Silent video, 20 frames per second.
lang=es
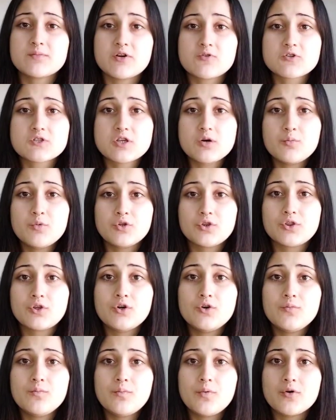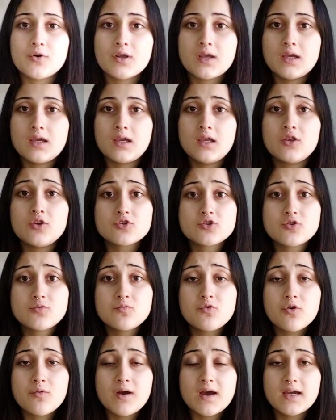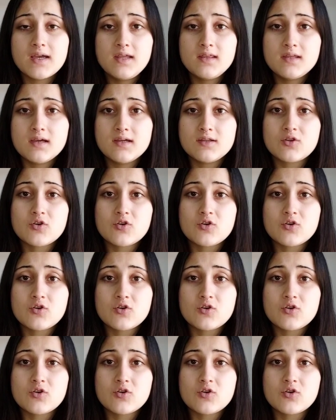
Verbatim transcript: me gusta un montón porque yo soy muy bajita,